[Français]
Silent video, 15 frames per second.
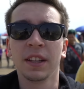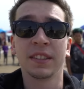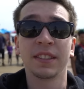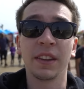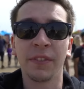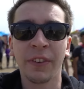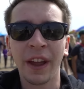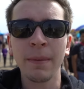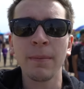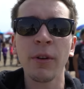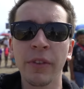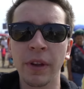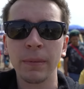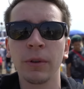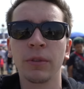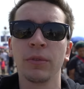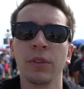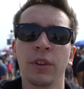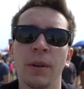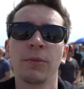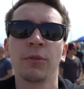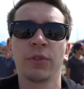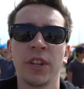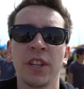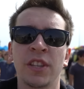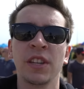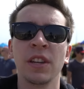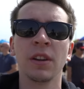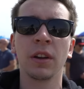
C'était vraiment, vraiment cool, comme je vous ai dit.